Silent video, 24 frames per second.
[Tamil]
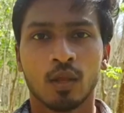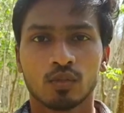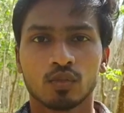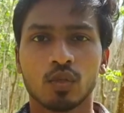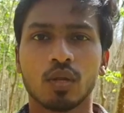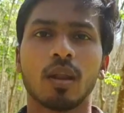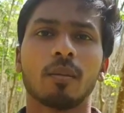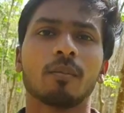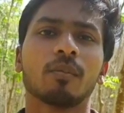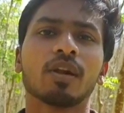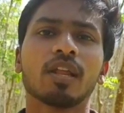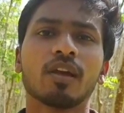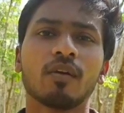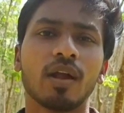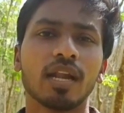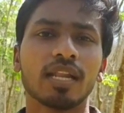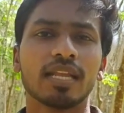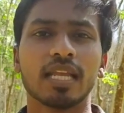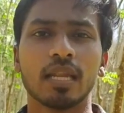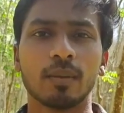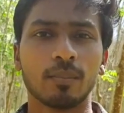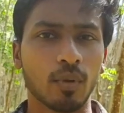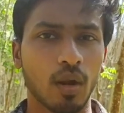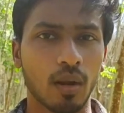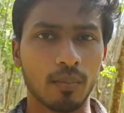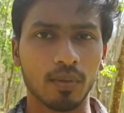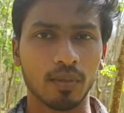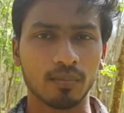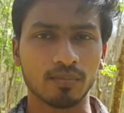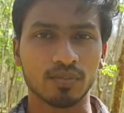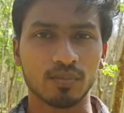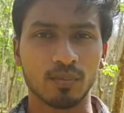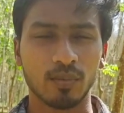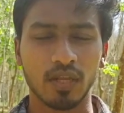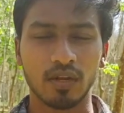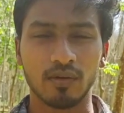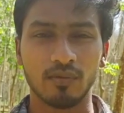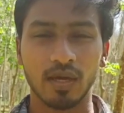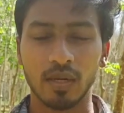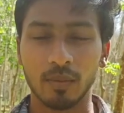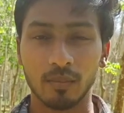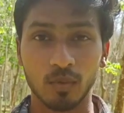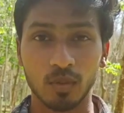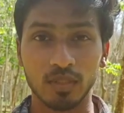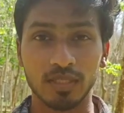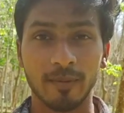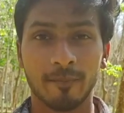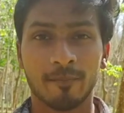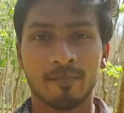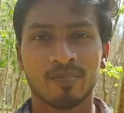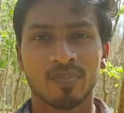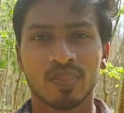ஸோ நம்முடைய வாழ்க்கையில் ப்ராப்ளம்ஸ் வரும்போது